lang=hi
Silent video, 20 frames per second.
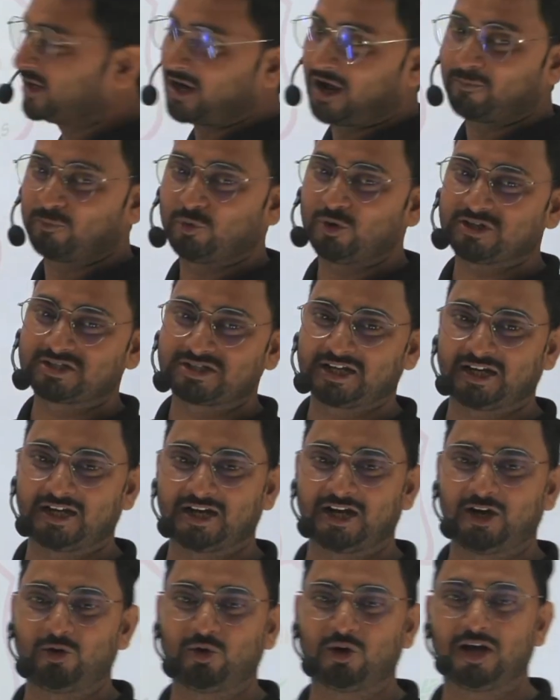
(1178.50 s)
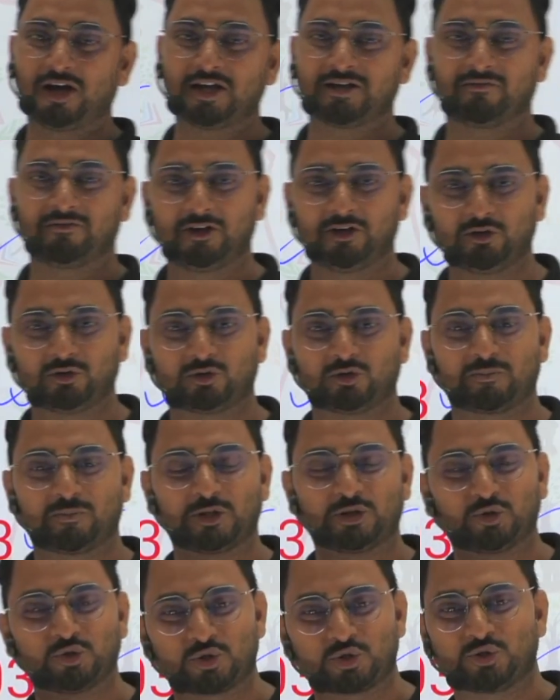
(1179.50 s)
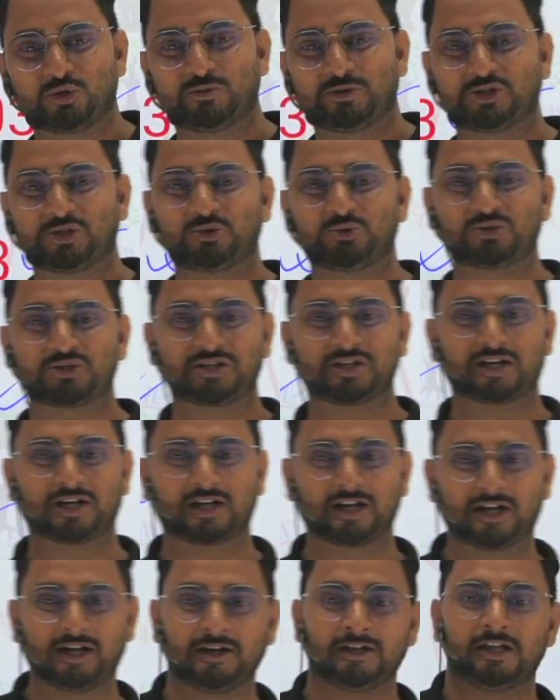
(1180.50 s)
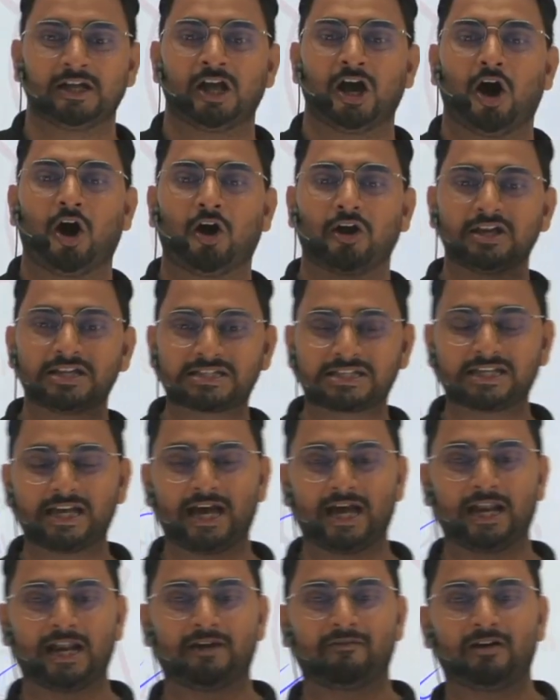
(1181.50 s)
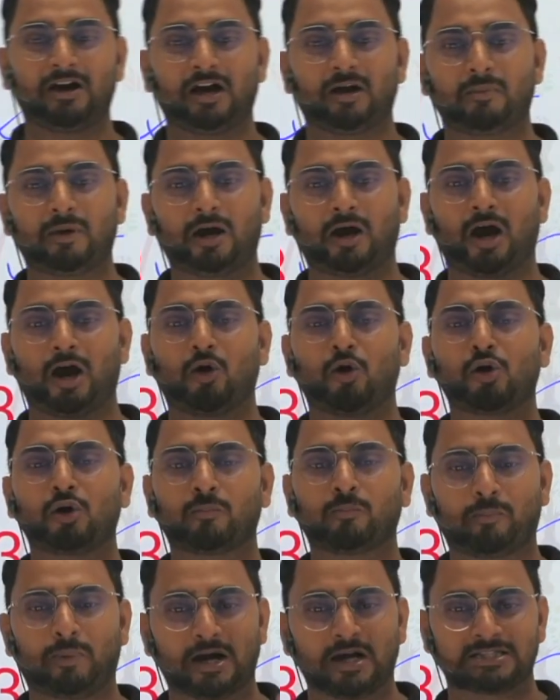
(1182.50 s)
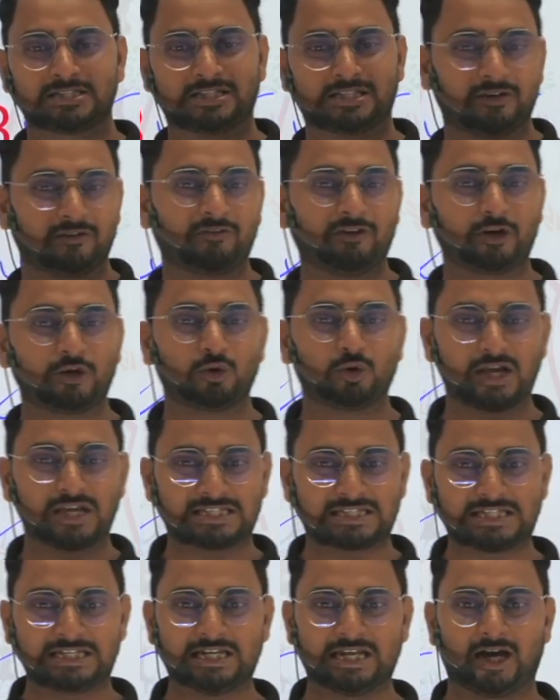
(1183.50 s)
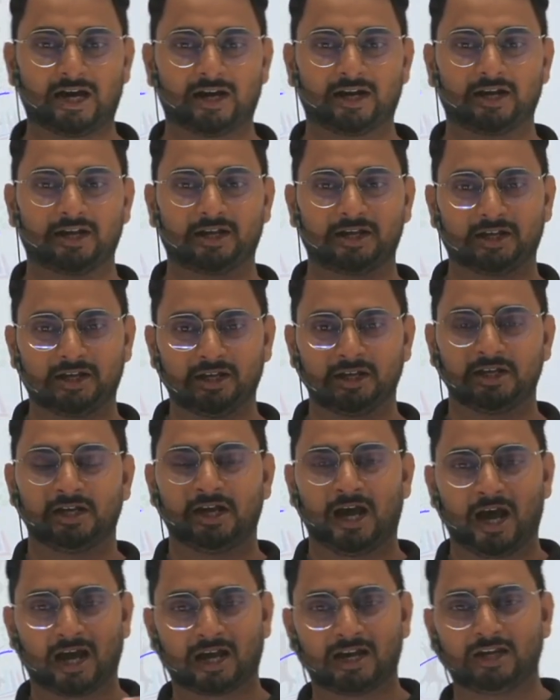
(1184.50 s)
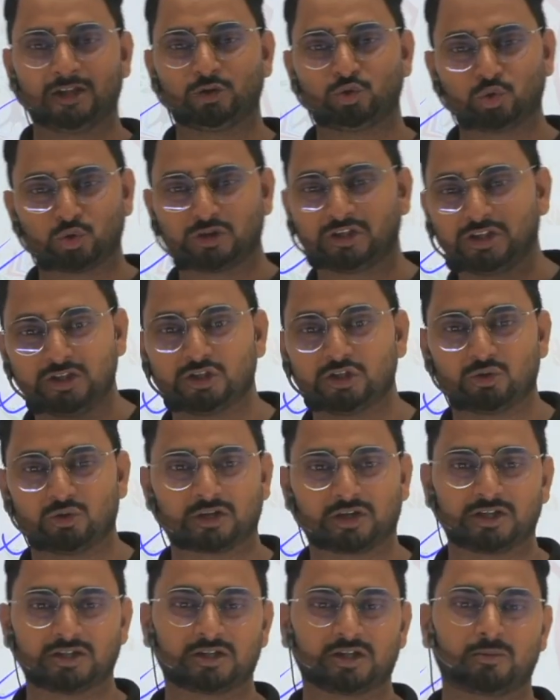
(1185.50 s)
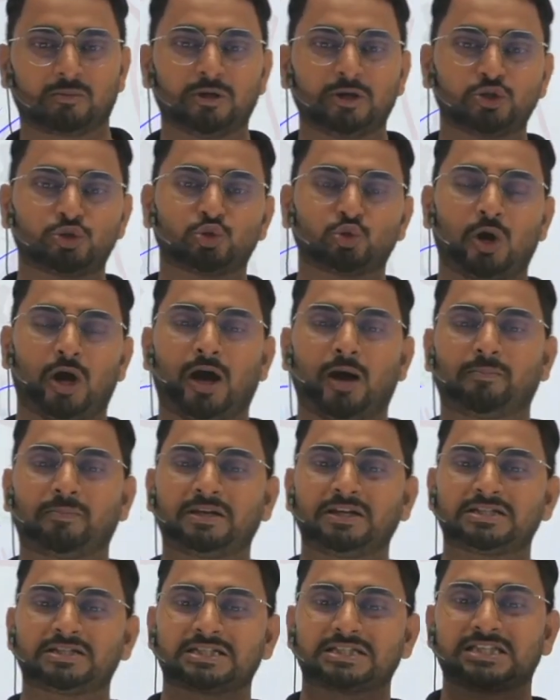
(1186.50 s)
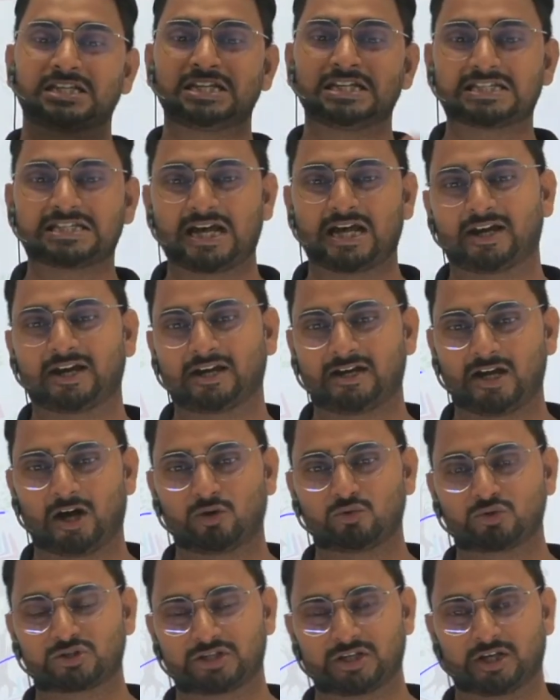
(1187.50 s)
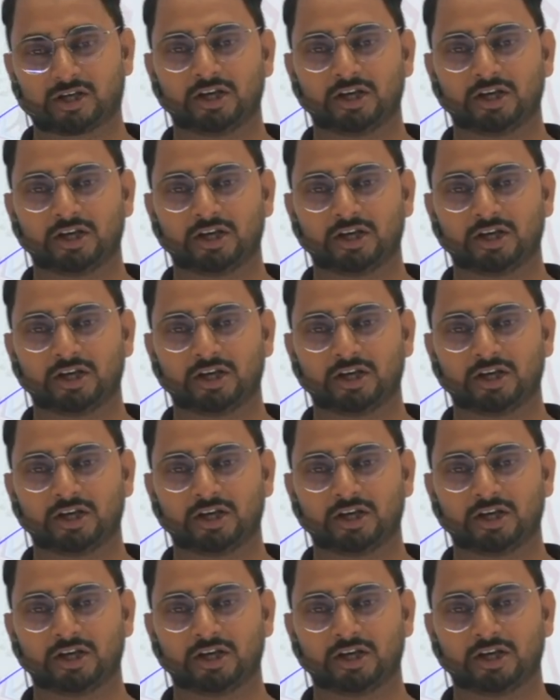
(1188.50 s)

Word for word: आपको अच्छा लगा होगा ये वीडियो तो अपने दोस्तों में जरूर शेयर करें और इसके अलावा हम और पाँच छः वीडियो ऐसी ला रहे हैं अगले दो तीन दिनों के अंदर में जो आपके जितने सारे डाउट्स हैं